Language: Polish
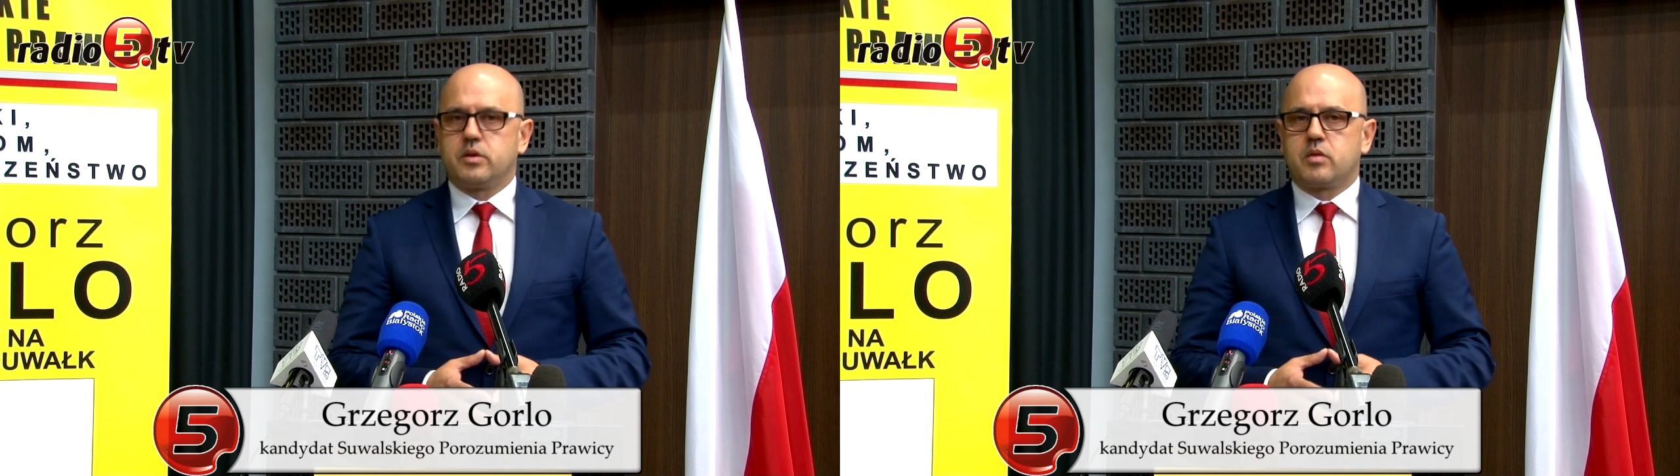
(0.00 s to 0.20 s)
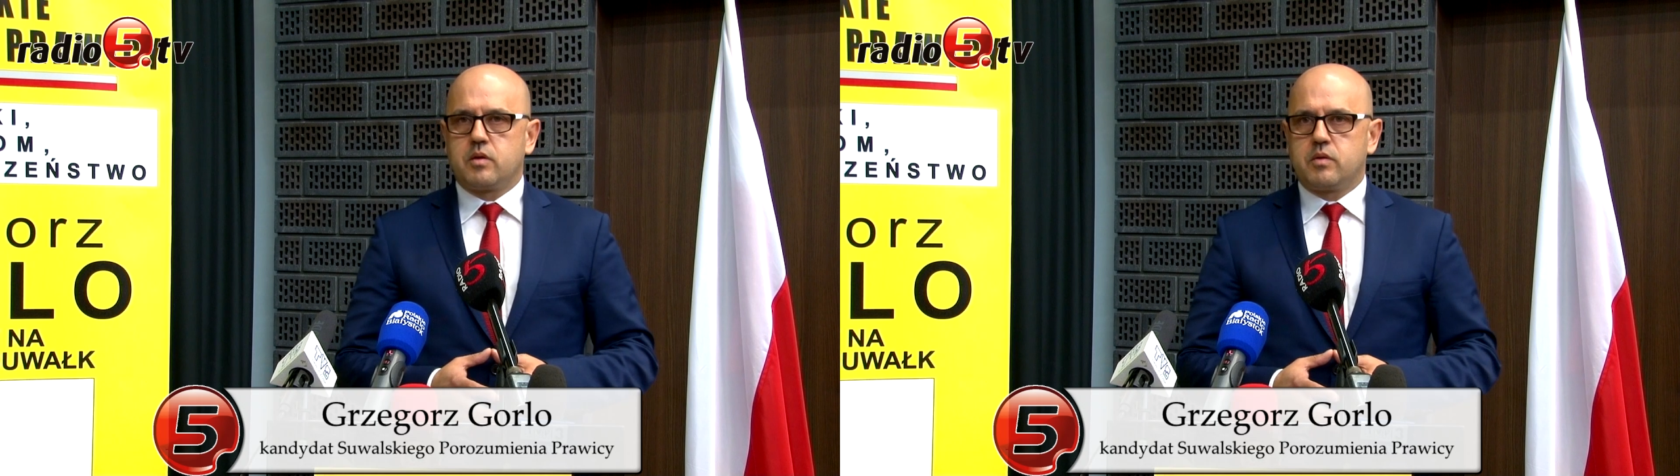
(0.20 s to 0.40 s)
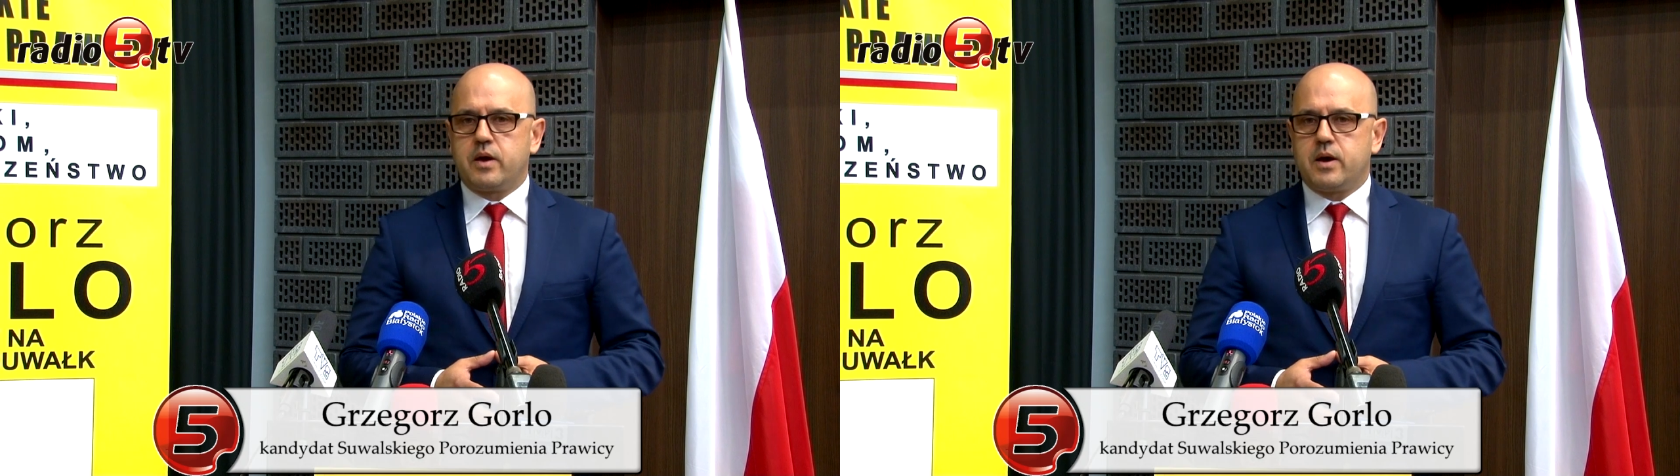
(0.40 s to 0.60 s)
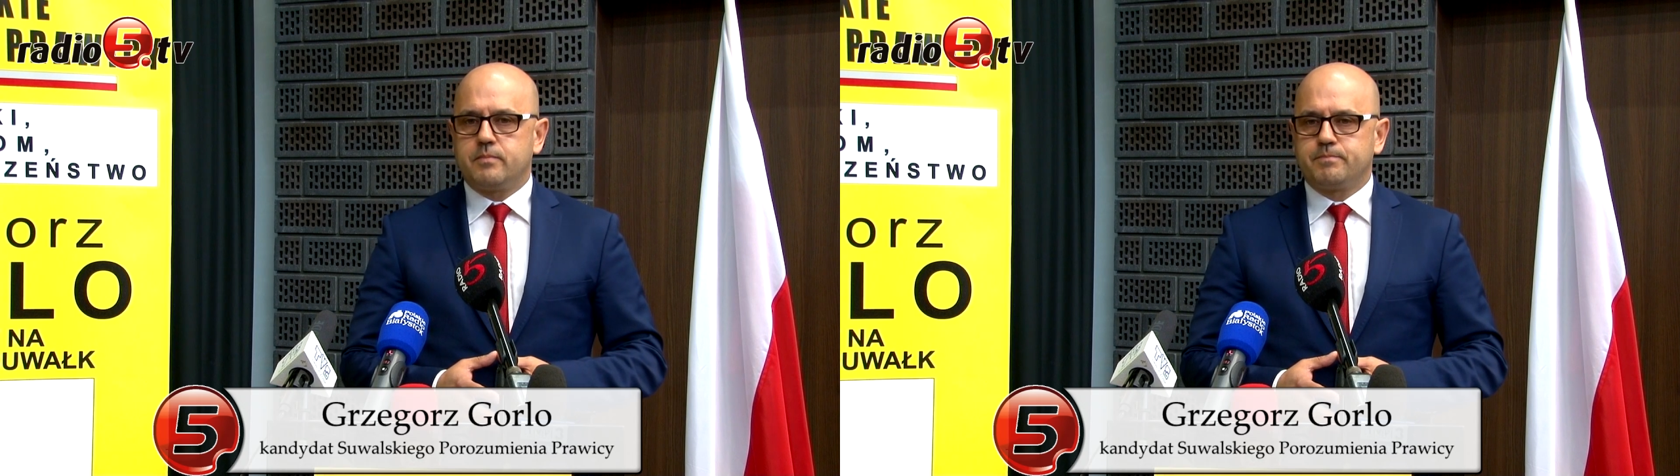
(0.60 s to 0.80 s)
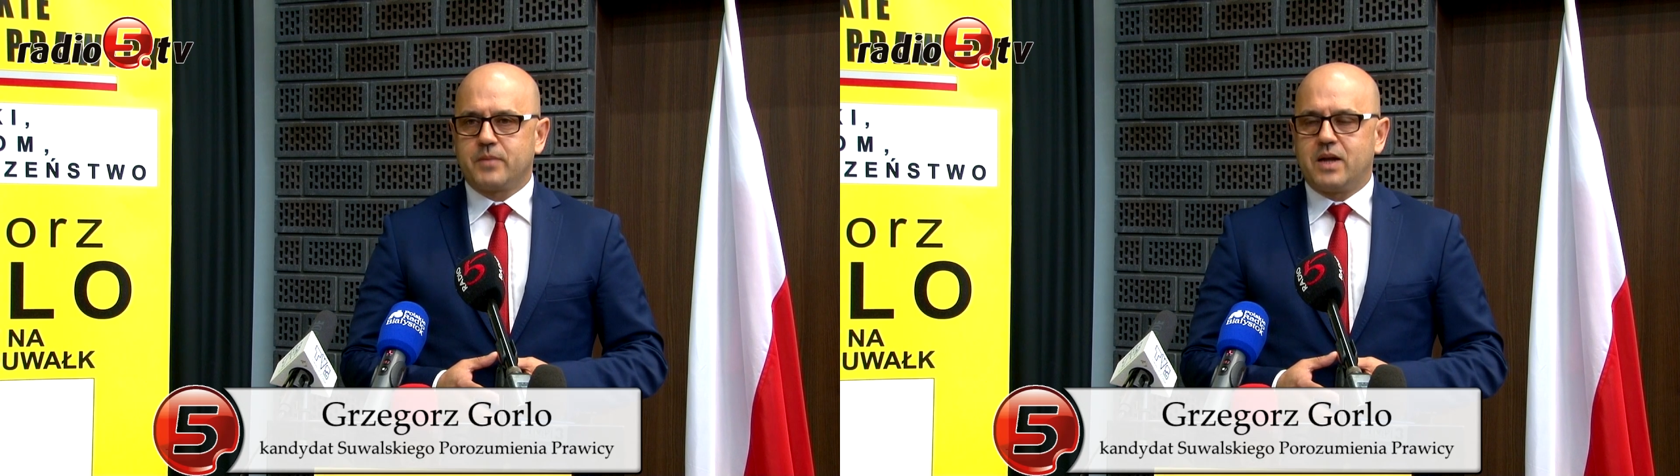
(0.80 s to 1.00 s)
decyzja,
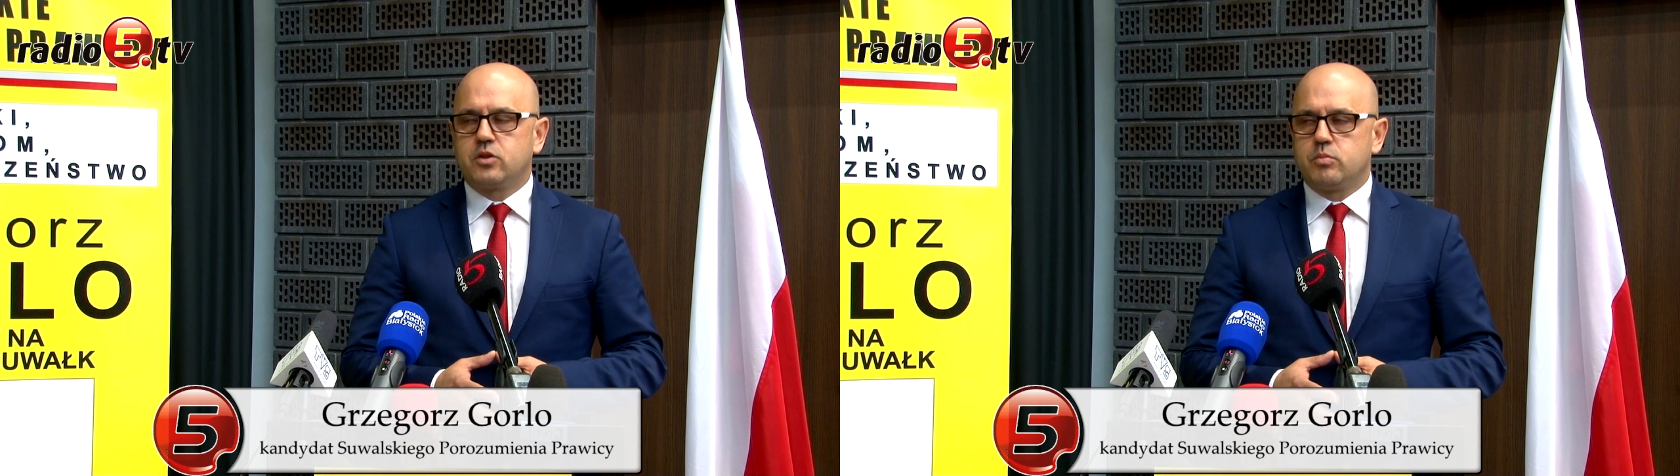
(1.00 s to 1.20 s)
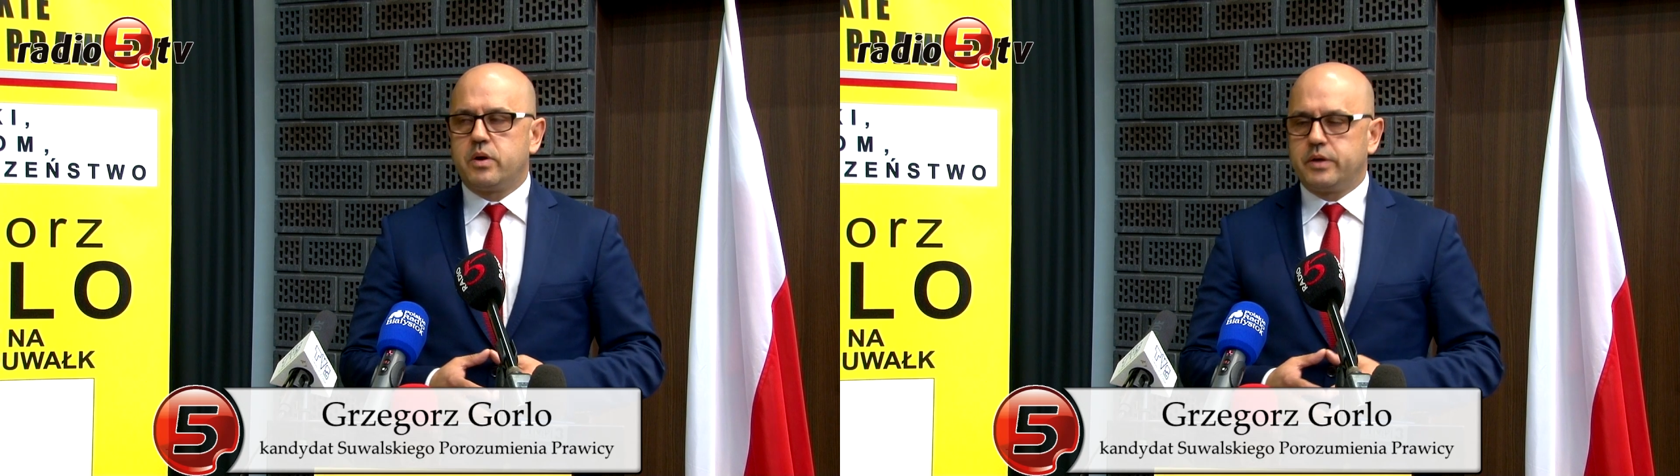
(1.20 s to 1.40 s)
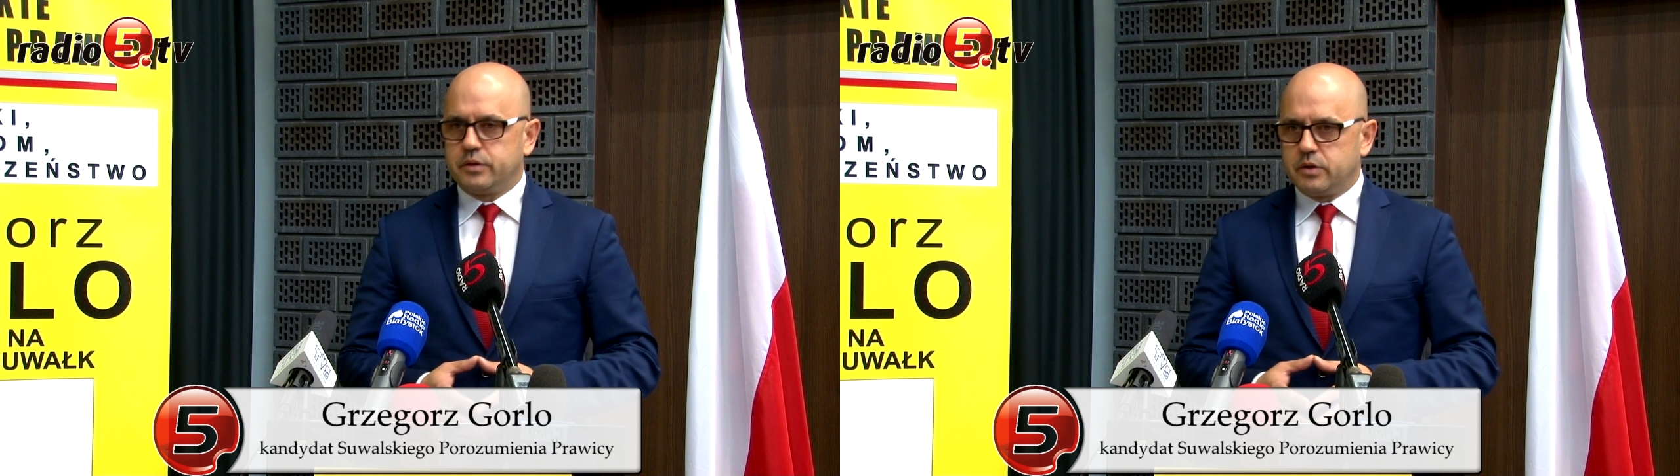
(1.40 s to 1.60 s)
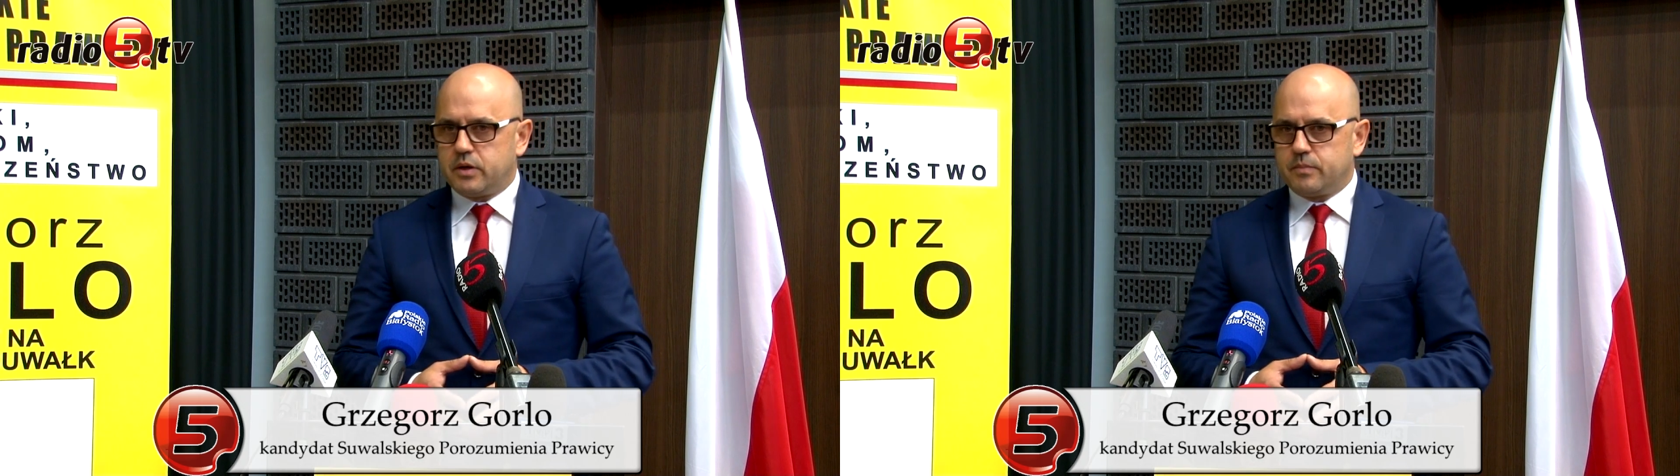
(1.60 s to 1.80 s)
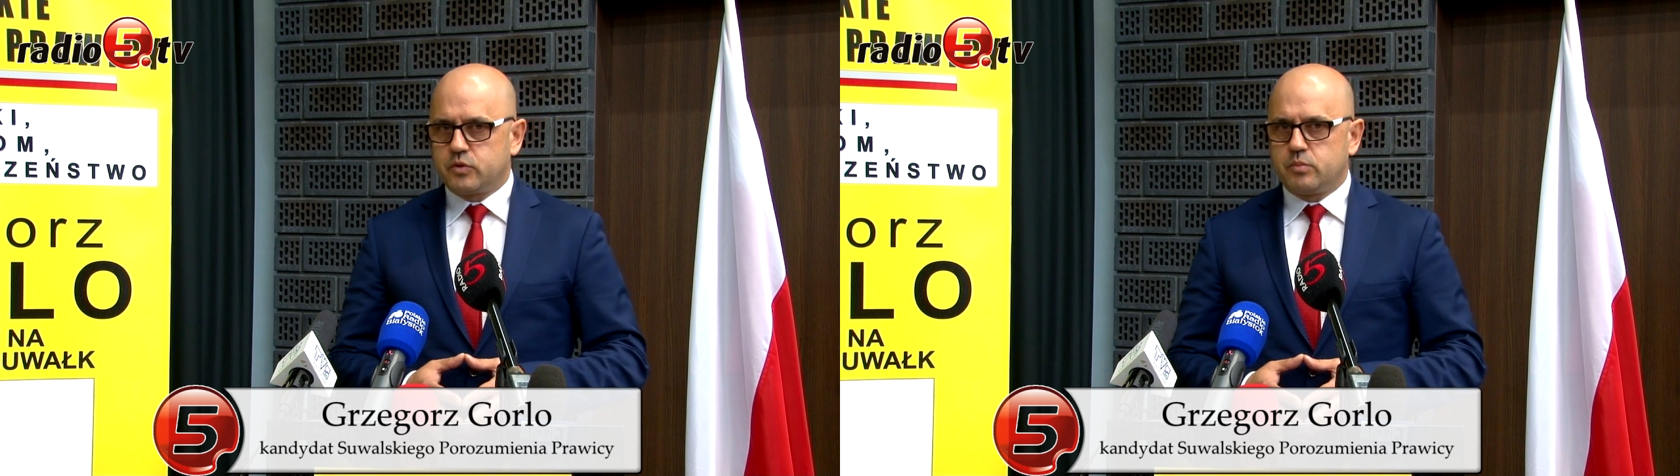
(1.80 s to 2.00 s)
ale to była jedyna.